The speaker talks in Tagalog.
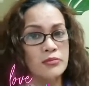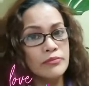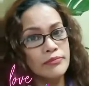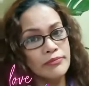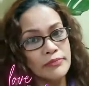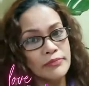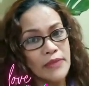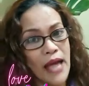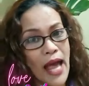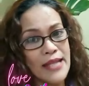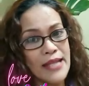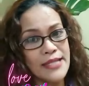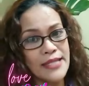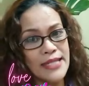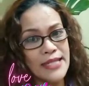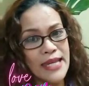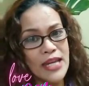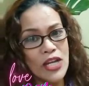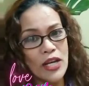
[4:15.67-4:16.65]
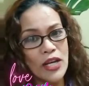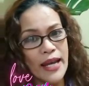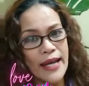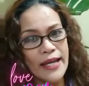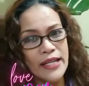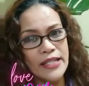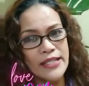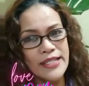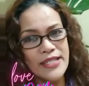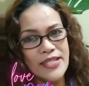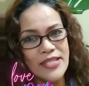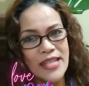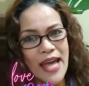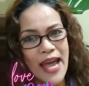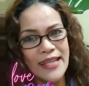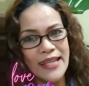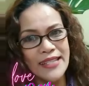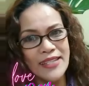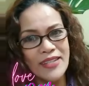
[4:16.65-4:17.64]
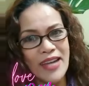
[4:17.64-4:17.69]
I'll see you later tonight,
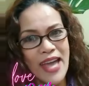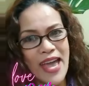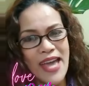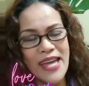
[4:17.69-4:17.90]
okay?